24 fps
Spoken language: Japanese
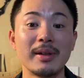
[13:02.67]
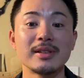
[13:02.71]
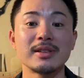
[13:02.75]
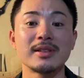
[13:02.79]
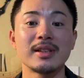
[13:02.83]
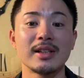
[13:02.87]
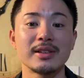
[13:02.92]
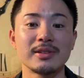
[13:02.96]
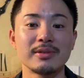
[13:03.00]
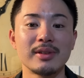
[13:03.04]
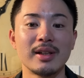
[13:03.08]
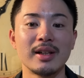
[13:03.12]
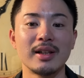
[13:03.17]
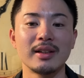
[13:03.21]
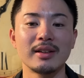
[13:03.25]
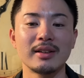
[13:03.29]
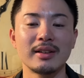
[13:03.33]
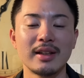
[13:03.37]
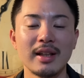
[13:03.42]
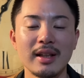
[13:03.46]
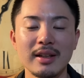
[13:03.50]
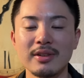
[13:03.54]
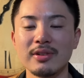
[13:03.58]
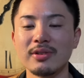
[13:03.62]
イスターズ
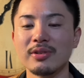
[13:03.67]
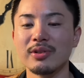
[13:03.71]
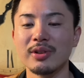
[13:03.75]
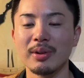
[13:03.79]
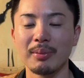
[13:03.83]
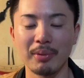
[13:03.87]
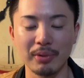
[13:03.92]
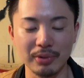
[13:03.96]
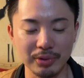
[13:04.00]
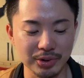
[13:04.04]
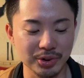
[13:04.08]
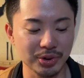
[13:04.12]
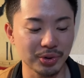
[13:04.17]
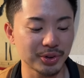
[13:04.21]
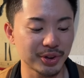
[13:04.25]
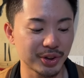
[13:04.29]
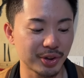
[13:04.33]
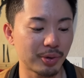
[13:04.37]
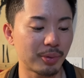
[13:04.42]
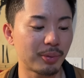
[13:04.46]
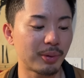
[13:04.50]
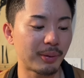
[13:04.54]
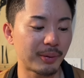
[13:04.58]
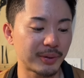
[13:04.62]
は。っていうふうに僕正
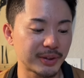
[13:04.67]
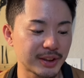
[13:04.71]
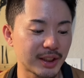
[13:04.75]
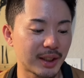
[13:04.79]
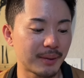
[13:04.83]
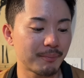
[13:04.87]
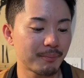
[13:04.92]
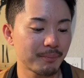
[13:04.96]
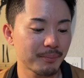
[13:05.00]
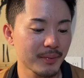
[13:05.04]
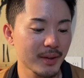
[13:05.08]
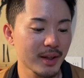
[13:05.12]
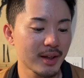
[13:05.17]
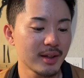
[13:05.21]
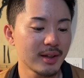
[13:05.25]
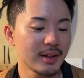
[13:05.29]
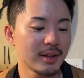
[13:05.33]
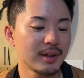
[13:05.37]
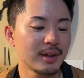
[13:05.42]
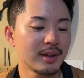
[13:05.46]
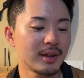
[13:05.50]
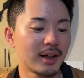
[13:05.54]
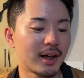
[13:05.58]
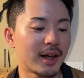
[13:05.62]
直思いました。
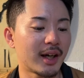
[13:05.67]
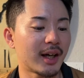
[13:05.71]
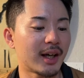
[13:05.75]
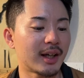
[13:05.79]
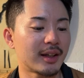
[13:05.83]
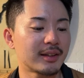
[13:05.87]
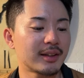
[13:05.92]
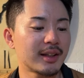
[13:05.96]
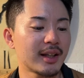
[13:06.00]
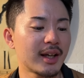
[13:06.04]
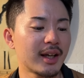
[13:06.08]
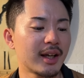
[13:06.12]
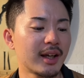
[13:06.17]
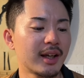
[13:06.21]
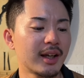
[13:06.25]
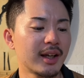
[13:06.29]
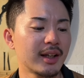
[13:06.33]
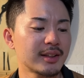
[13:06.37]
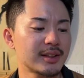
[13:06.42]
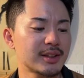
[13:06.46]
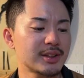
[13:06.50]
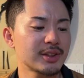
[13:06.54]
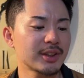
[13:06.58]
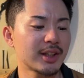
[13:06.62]
はい。
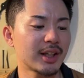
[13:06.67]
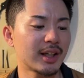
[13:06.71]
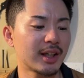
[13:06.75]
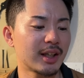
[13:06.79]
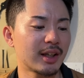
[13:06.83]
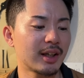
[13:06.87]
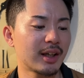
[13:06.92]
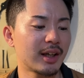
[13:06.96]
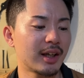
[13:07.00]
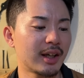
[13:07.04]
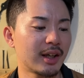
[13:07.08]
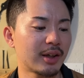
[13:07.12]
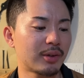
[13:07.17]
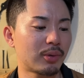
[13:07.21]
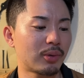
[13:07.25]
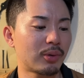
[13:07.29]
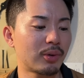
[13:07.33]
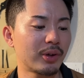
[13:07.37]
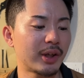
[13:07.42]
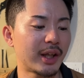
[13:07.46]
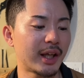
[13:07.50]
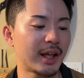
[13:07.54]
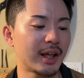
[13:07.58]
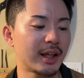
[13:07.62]
で、えー、次、えー、こ
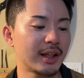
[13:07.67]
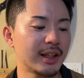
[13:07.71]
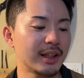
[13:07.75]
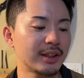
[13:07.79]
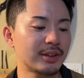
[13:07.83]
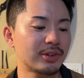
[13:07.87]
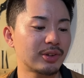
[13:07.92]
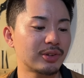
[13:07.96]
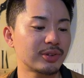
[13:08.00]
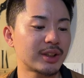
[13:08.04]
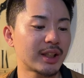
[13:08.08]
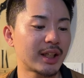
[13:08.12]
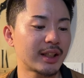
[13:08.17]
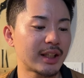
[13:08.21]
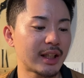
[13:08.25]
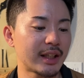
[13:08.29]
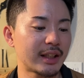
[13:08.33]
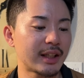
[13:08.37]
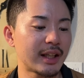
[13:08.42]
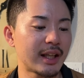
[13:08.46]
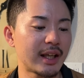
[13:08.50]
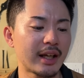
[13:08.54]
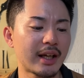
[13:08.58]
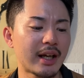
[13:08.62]
こでヒット打たれ
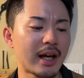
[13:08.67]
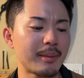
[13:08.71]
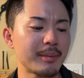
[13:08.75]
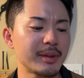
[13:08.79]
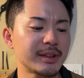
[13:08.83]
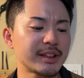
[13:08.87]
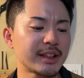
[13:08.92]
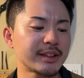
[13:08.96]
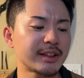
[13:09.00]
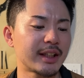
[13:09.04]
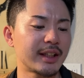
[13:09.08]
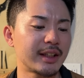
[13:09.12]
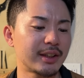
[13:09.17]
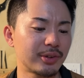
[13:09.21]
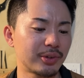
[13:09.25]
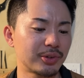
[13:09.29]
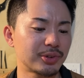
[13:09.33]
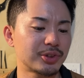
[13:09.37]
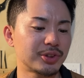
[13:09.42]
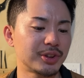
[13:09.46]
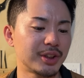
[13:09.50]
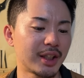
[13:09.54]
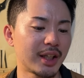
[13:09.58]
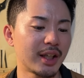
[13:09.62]
て、で、上茶谷
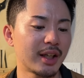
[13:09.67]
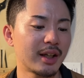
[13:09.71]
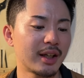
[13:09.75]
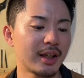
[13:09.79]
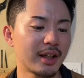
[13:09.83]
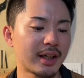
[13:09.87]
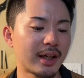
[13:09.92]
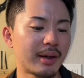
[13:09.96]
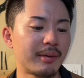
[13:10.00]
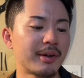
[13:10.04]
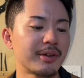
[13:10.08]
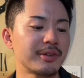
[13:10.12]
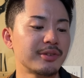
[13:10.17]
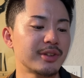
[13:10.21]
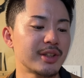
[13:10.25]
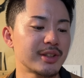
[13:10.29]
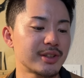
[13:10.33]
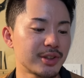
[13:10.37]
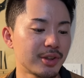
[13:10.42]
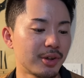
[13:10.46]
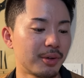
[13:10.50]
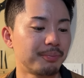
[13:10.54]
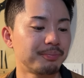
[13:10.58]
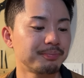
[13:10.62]
投手にね、変わるんで
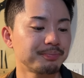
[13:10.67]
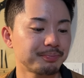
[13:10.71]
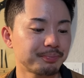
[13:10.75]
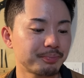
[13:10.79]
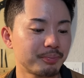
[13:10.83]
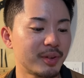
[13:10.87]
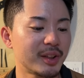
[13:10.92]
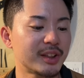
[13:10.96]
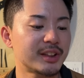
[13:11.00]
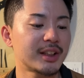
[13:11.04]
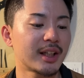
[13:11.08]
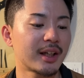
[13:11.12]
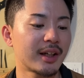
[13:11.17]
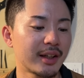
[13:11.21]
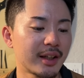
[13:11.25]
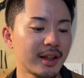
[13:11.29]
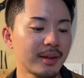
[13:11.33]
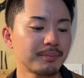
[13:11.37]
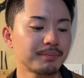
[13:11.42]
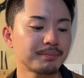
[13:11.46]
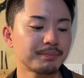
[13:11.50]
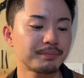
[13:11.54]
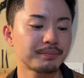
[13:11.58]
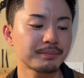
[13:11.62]
すよ。ピッチャーが
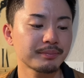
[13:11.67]
ね。